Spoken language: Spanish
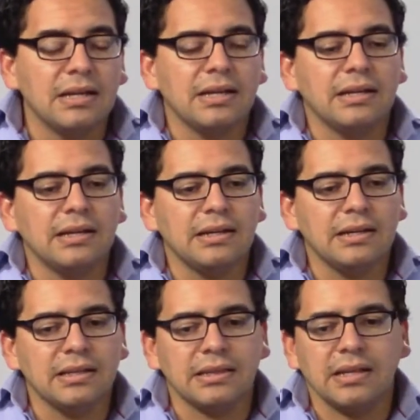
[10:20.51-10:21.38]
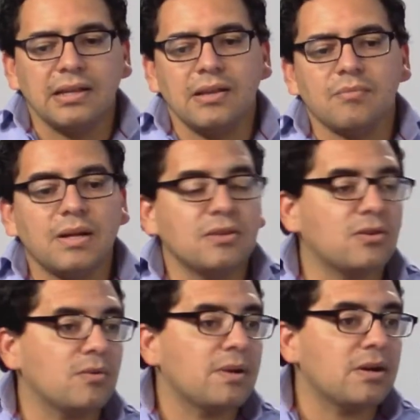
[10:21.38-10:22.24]
eh, tener
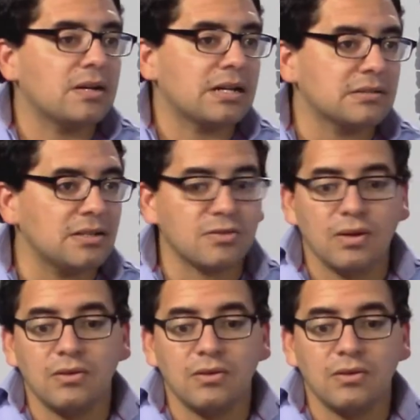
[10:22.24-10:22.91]
mayor o mejor acceso